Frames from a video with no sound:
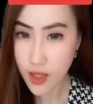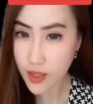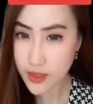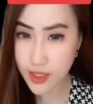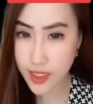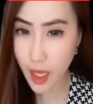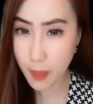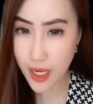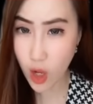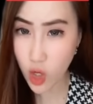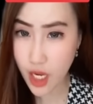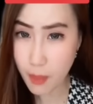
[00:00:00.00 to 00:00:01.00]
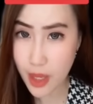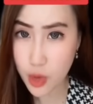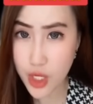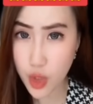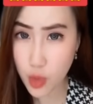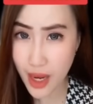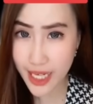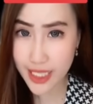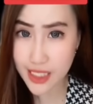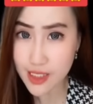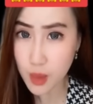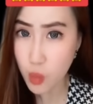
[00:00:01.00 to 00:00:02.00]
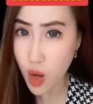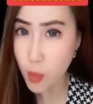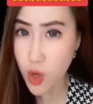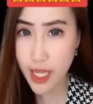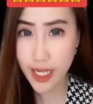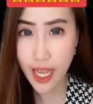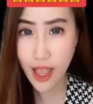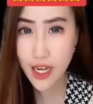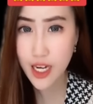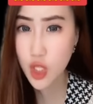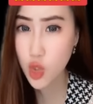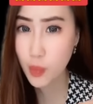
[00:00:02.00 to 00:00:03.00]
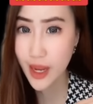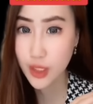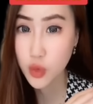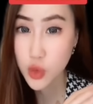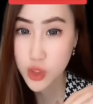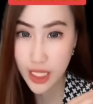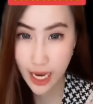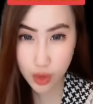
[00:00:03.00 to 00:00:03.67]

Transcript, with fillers: Setiap ada orang baru di rumah ini, semua boneka yang ada di rumahnya tuh jatuh